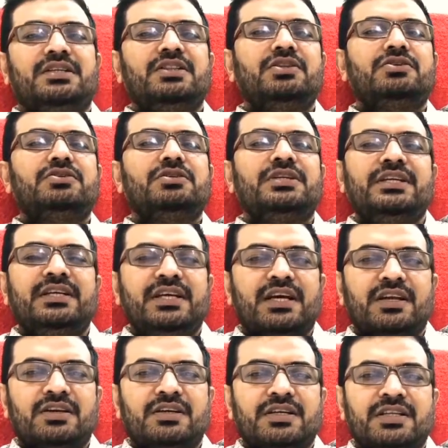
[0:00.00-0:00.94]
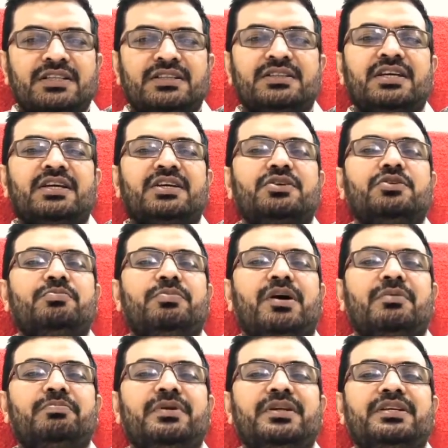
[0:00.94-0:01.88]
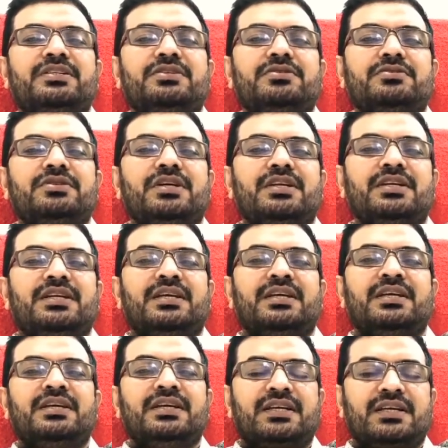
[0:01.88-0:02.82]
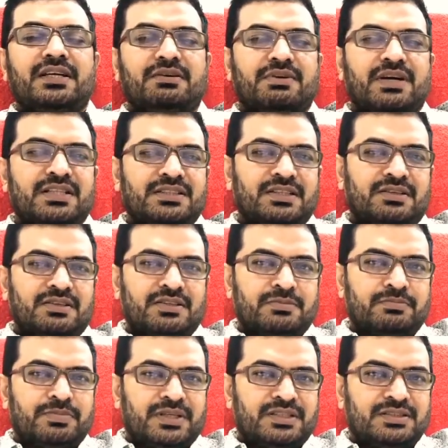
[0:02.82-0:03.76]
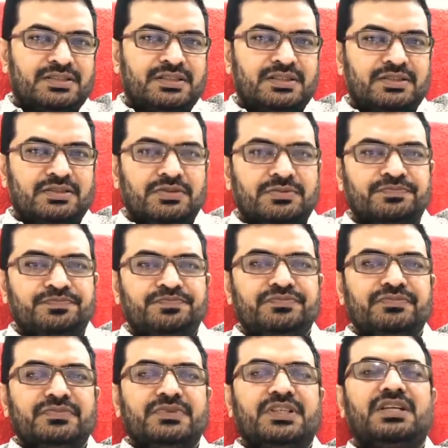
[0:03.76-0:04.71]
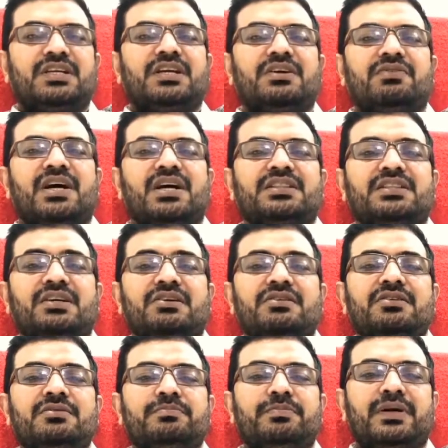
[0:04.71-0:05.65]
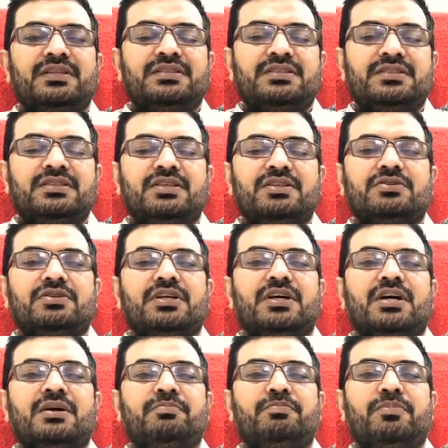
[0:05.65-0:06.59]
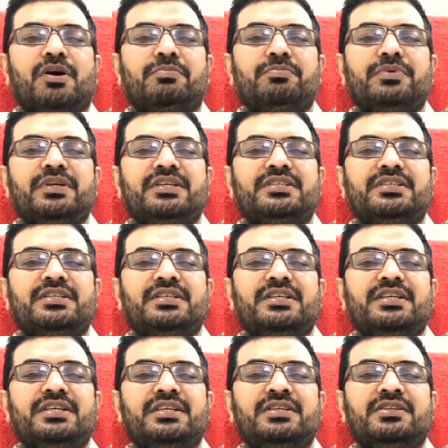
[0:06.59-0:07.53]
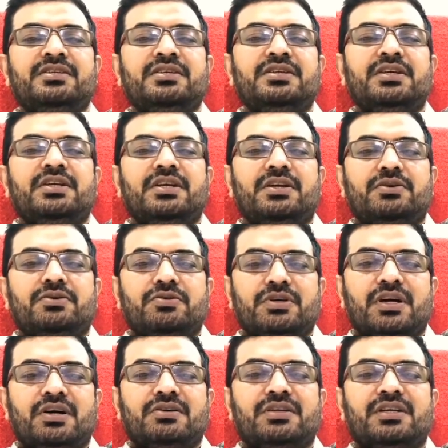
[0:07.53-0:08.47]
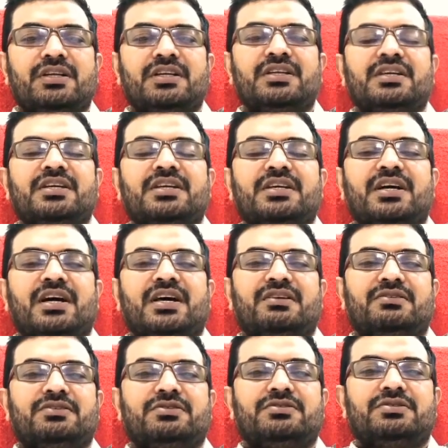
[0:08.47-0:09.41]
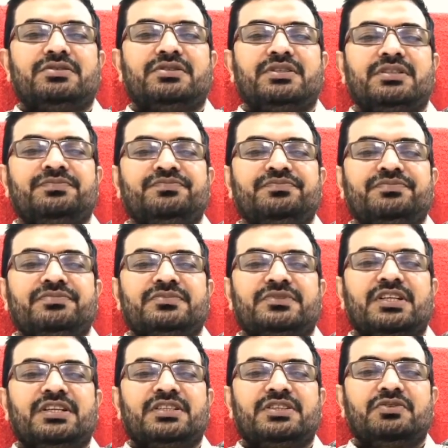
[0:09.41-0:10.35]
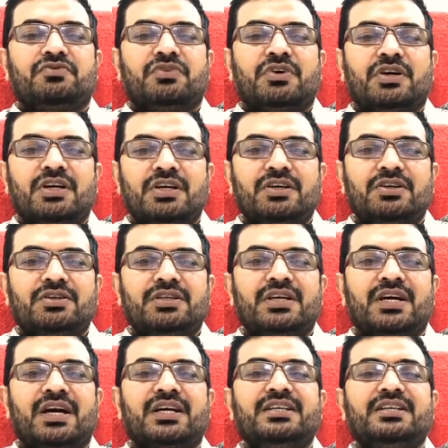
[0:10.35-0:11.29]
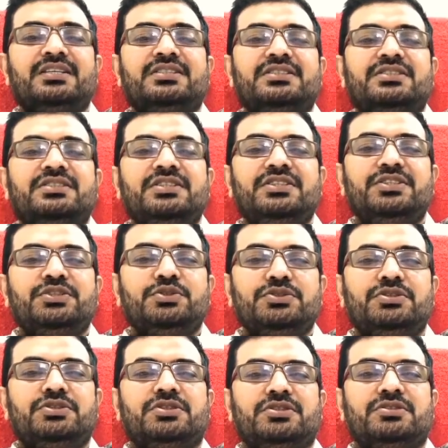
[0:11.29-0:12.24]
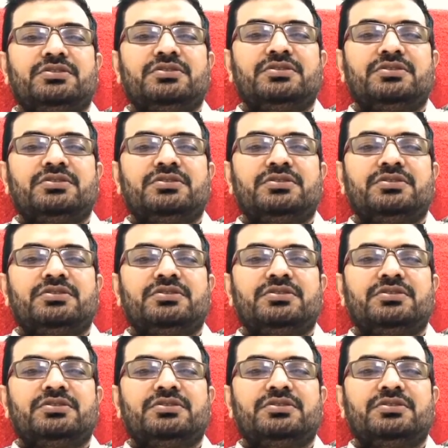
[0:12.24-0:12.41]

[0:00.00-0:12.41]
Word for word: ఎందుకు ఇండియాలోనే ఎంత ఎక్కువ పాపులేషన్ ఉందంటే ఇక్కడ వాతావరణం పరిస్థితులు ఇక్కడ వాతావరణం పరిస్థితులు కూడా పాపులేషన్ని ఎక్కువగా ఉండడానికి కారణం అవుతుంది తర్వాత వరల్డ్లోనే హయ్యెస్ట్ యూత్